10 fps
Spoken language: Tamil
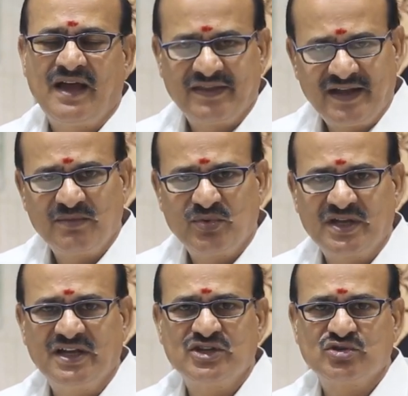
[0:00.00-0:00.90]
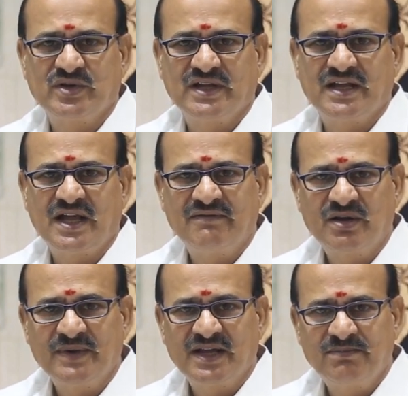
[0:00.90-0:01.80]
அதான் நான் முதல்லே சொன்னேன்
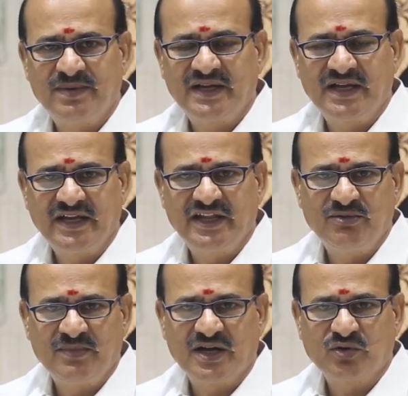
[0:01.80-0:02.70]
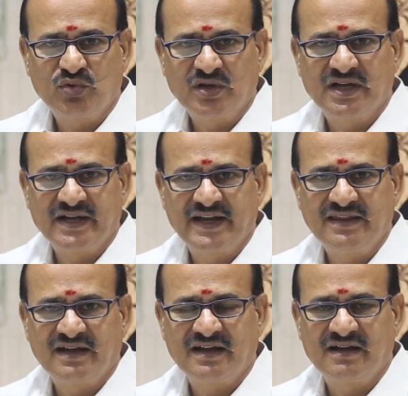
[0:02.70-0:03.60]
அவர் மிகப்பெரிய நீதிமான் கொடுக்க
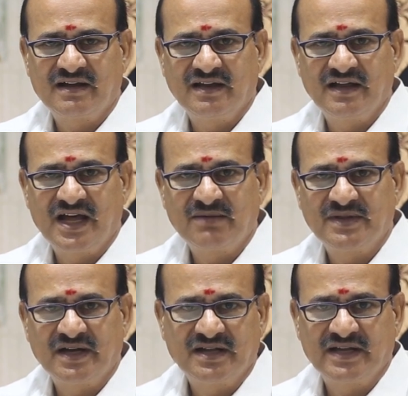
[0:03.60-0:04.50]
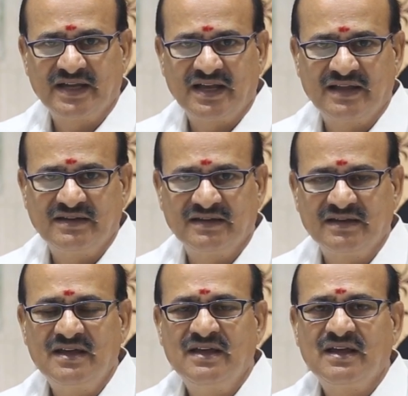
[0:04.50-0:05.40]
நினைத்தார் என்றால் யாரும் தடுக்க இயலாது
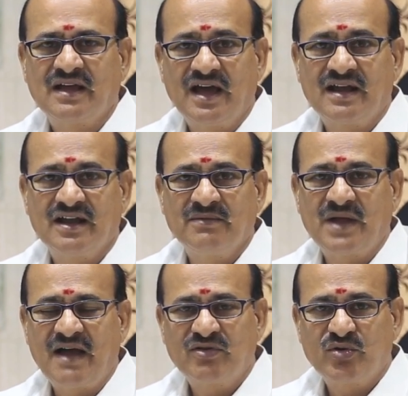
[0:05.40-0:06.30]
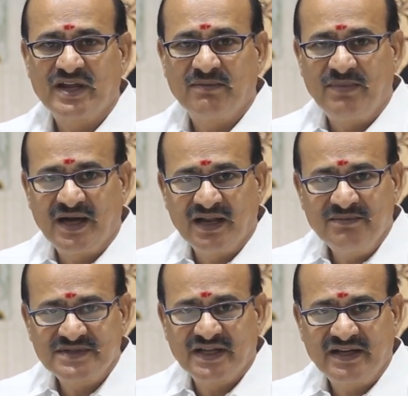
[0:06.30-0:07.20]
காரணம் அவருடைய
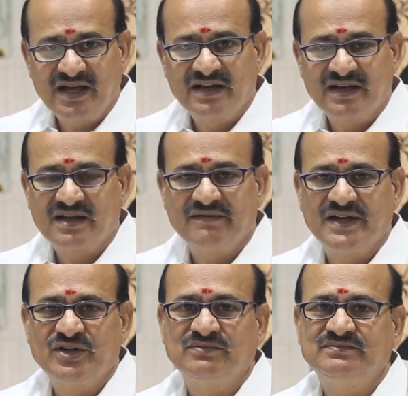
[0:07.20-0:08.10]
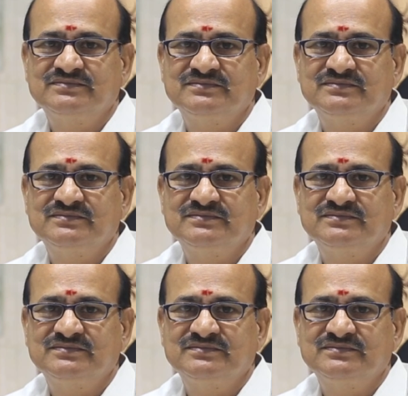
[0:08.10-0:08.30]
பலம் சரியாக இருக்க வேண்டும்